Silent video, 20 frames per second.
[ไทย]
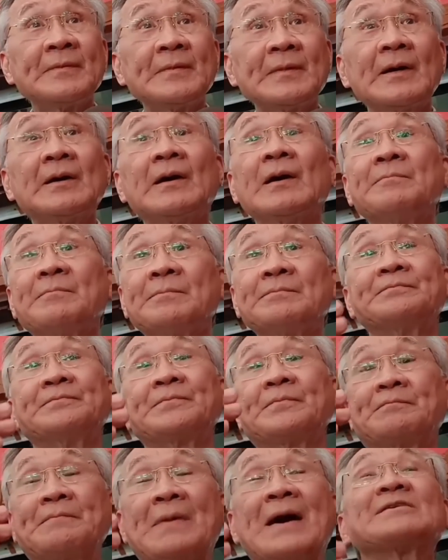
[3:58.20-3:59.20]
ครับ
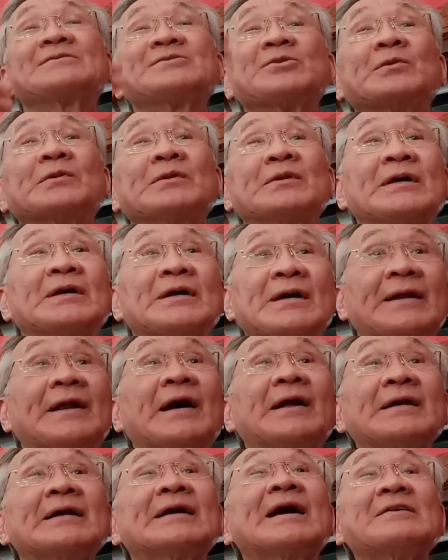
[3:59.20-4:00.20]
มากสุดเนอะขนาด
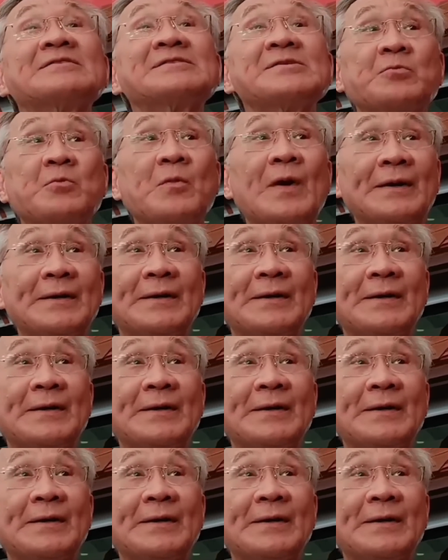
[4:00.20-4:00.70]
นี้90วัน